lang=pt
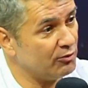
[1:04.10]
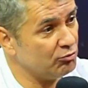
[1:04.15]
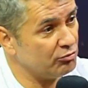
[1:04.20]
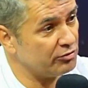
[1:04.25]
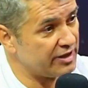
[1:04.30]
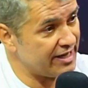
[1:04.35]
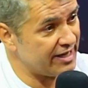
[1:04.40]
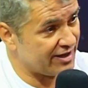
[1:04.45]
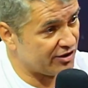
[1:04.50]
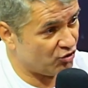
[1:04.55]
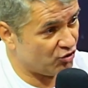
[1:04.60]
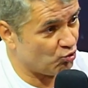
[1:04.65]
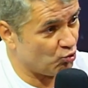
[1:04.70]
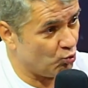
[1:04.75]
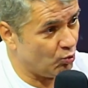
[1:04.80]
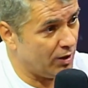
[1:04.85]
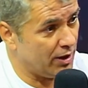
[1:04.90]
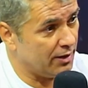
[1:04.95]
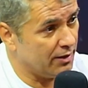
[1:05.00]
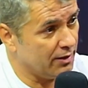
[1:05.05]
um tem a
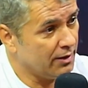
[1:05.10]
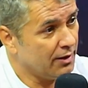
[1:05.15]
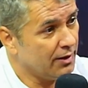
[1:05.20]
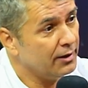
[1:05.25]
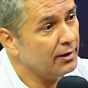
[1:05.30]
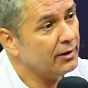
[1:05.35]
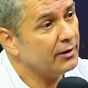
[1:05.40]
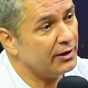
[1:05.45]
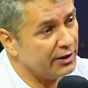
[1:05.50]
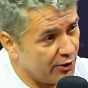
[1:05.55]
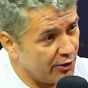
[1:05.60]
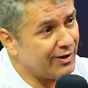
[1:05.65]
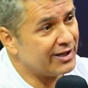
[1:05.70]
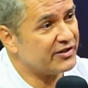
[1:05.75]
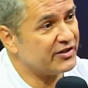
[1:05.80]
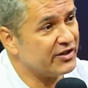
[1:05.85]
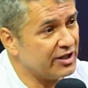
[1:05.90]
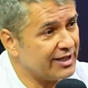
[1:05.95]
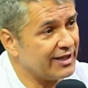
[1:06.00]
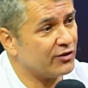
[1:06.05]
sua. Nossa. Eu
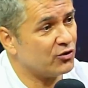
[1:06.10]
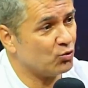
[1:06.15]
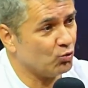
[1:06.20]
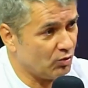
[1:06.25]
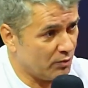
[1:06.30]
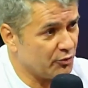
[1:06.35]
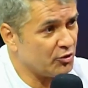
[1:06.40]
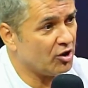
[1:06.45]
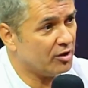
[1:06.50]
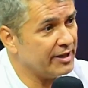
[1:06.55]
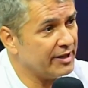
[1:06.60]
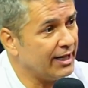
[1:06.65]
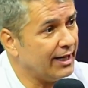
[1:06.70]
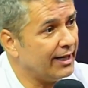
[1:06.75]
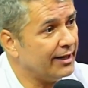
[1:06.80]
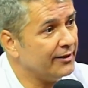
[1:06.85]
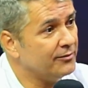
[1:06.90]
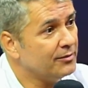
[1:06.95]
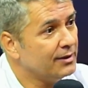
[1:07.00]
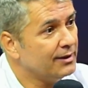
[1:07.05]
aceito a sua. Muito
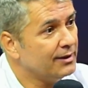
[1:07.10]
obrigado.